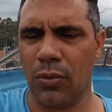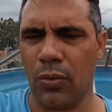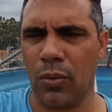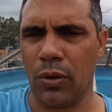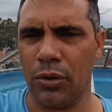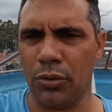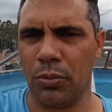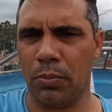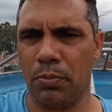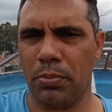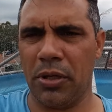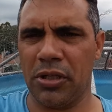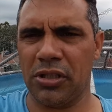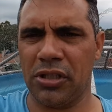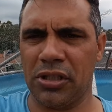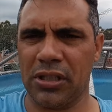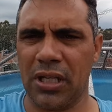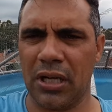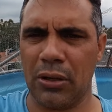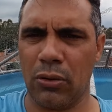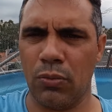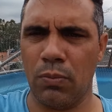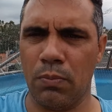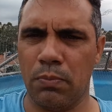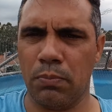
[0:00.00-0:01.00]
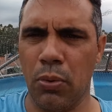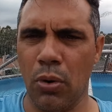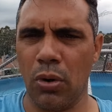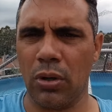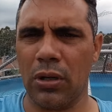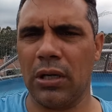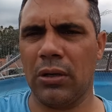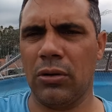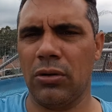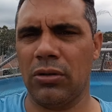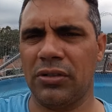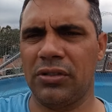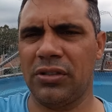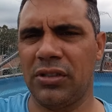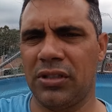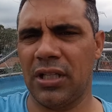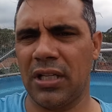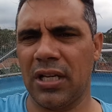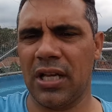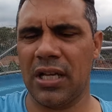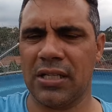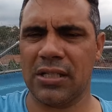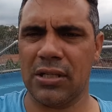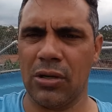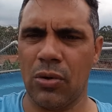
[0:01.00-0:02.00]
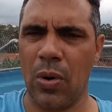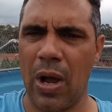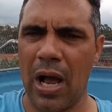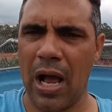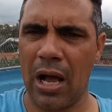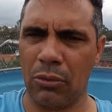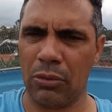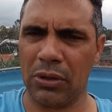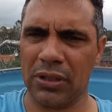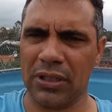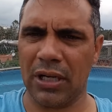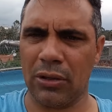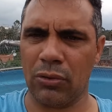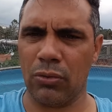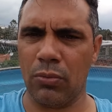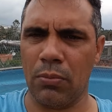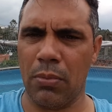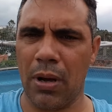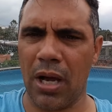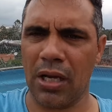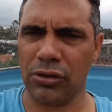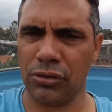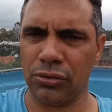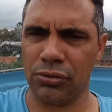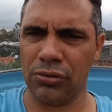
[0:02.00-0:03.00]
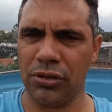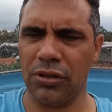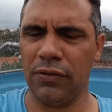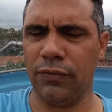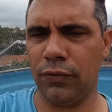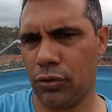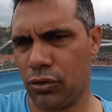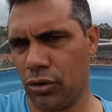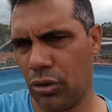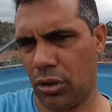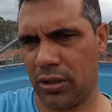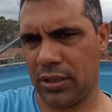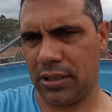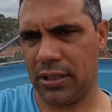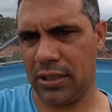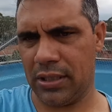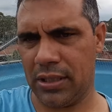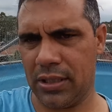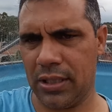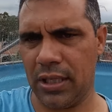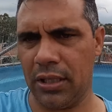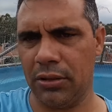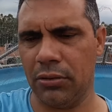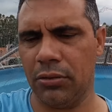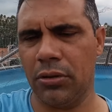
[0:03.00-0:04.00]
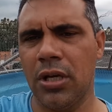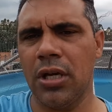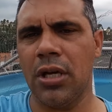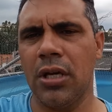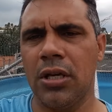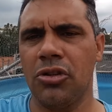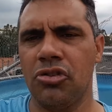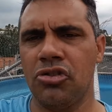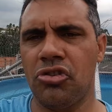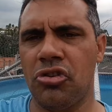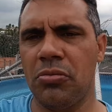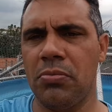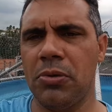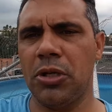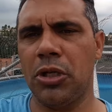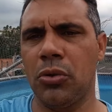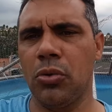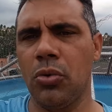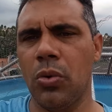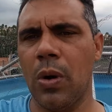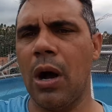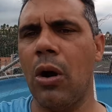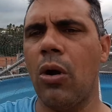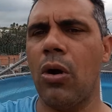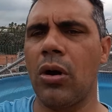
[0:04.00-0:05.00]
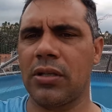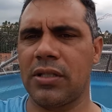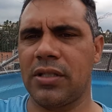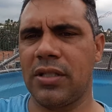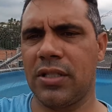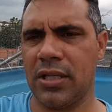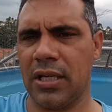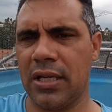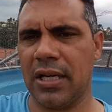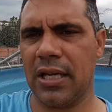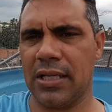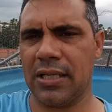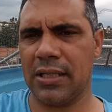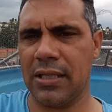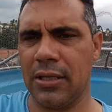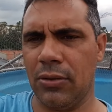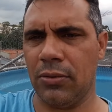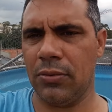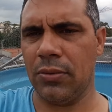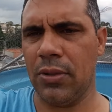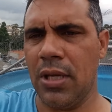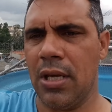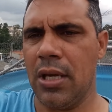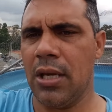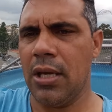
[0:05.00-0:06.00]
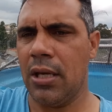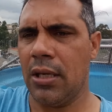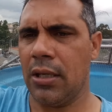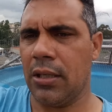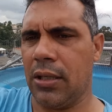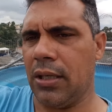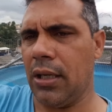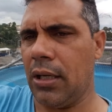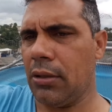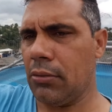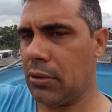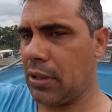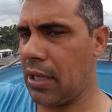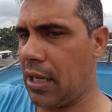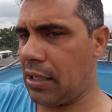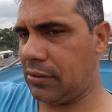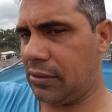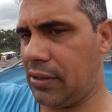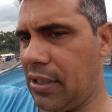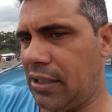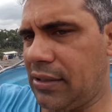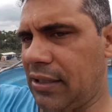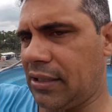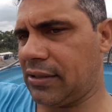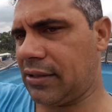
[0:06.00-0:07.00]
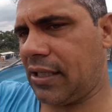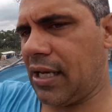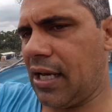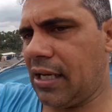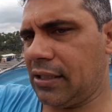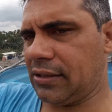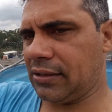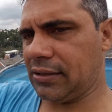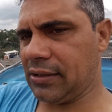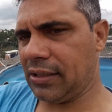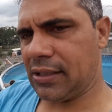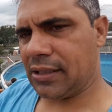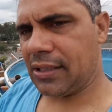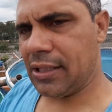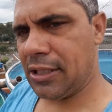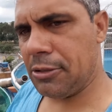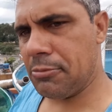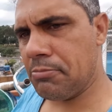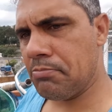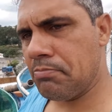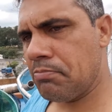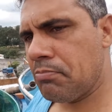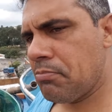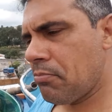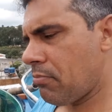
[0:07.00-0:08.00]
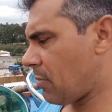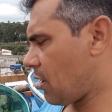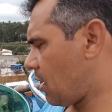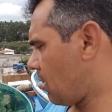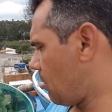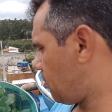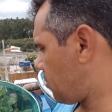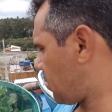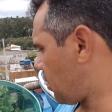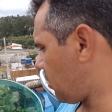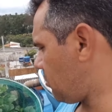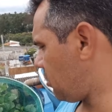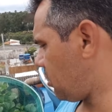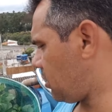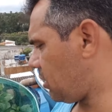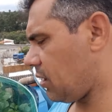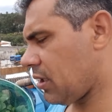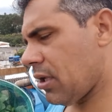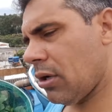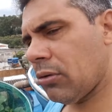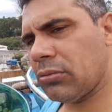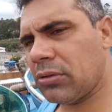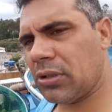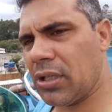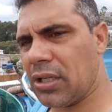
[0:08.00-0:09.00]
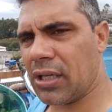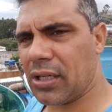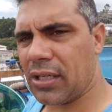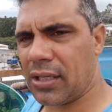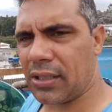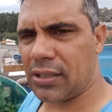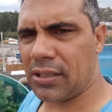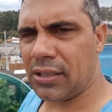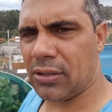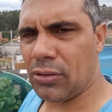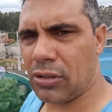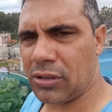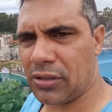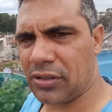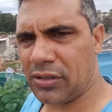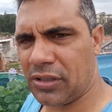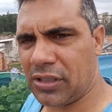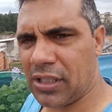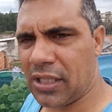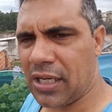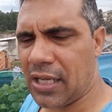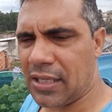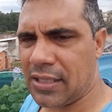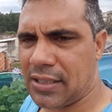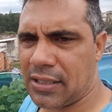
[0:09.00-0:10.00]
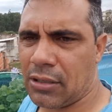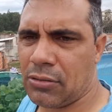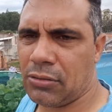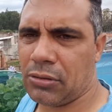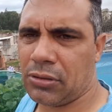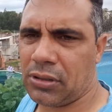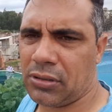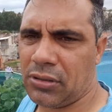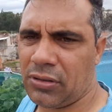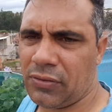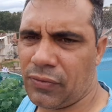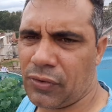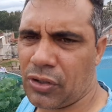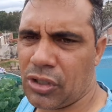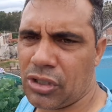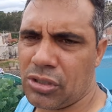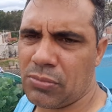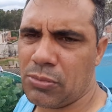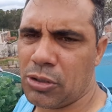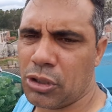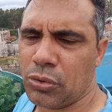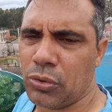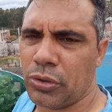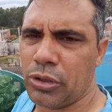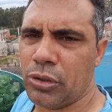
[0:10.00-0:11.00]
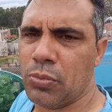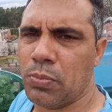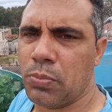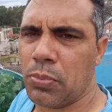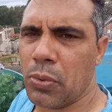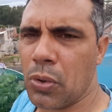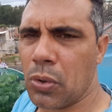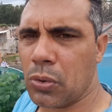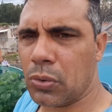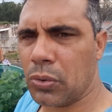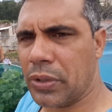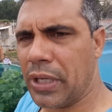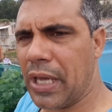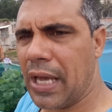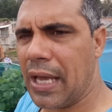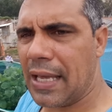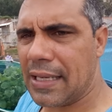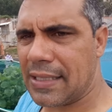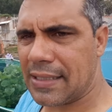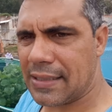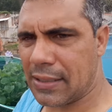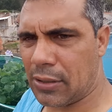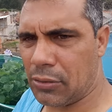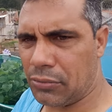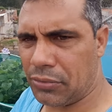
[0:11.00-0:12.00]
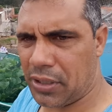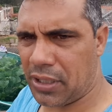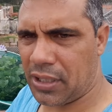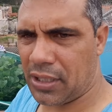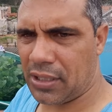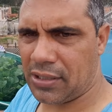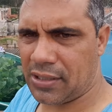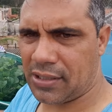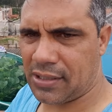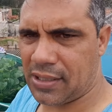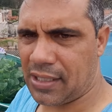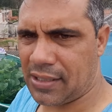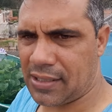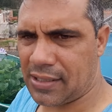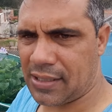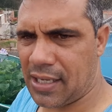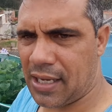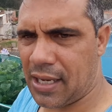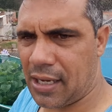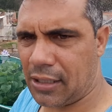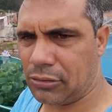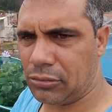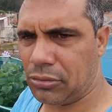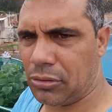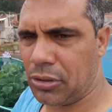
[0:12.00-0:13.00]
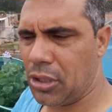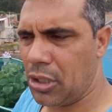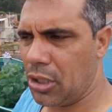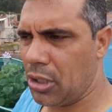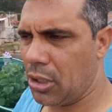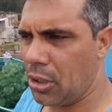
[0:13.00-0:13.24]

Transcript: Quando o peixe está com pouca oxigenação, a água está com baixo nível de oxigênio, diminua a oxigenação. Que nem no caso dessas caixas aqui, para mim não ter aqui oxigenação, eu tive que diminuir um pouco na ração deles, tá certo?